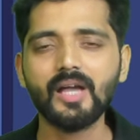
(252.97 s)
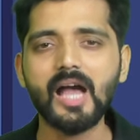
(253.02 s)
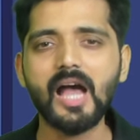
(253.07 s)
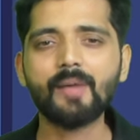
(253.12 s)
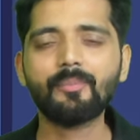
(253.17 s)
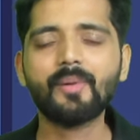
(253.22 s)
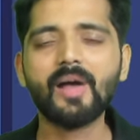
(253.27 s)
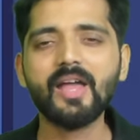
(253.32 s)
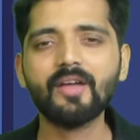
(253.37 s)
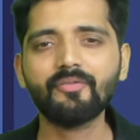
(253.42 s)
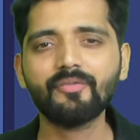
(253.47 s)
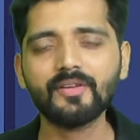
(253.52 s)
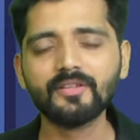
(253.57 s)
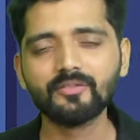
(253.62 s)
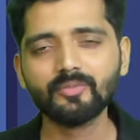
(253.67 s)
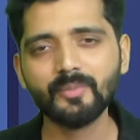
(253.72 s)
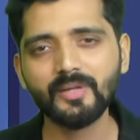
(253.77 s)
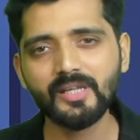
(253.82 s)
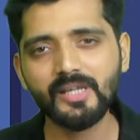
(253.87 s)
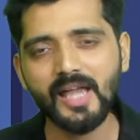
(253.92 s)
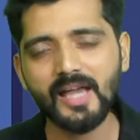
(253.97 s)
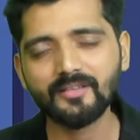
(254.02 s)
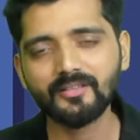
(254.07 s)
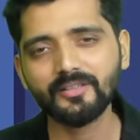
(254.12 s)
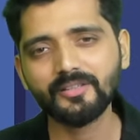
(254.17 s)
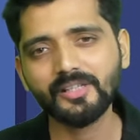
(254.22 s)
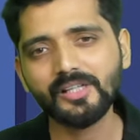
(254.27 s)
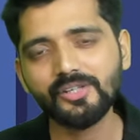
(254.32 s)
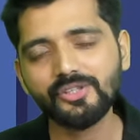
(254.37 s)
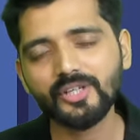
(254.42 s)
आप आईएफएस में ही एज अ
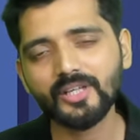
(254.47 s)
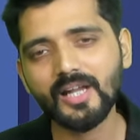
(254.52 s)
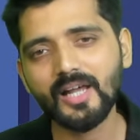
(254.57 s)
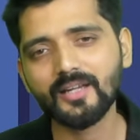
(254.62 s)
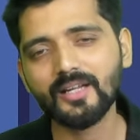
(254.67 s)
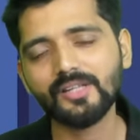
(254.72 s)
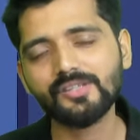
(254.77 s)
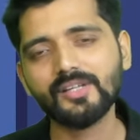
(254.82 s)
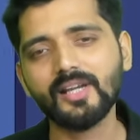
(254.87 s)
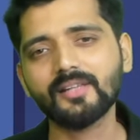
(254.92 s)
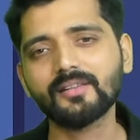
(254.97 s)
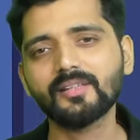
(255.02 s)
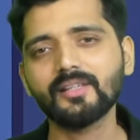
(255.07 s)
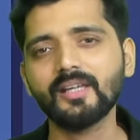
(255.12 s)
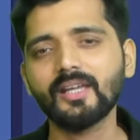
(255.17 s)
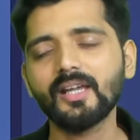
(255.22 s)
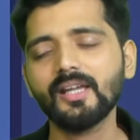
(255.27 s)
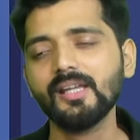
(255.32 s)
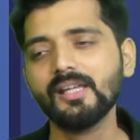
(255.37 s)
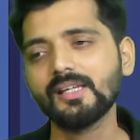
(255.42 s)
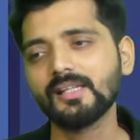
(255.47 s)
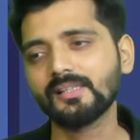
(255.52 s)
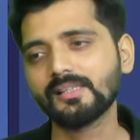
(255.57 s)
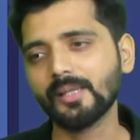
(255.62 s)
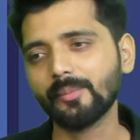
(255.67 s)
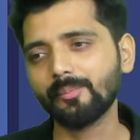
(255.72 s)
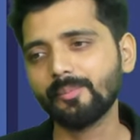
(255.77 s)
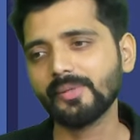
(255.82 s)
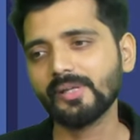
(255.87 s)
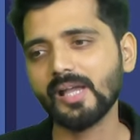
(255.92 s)
टीचर आना चाहते हैं
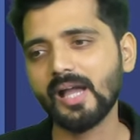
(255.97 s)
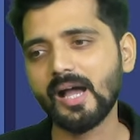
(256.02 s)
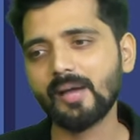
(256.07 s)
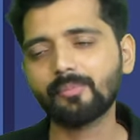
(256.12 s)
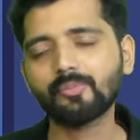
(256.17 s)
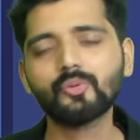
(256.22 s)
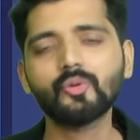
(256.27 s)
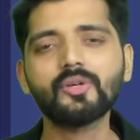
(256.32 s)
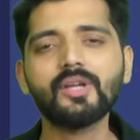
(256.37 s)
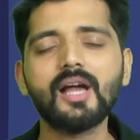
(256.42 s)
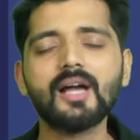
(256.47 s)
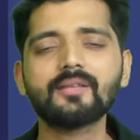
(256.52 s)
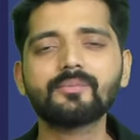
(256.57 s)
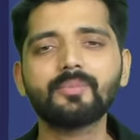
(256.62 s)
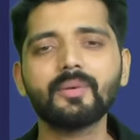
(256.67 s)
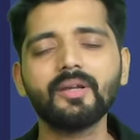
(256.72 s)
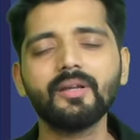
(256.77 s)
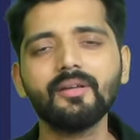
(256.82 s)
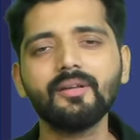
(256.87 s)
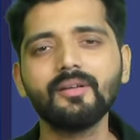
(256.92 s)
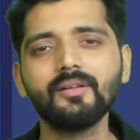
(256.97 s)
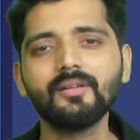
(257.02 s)
तब भी आपको यहाँ पे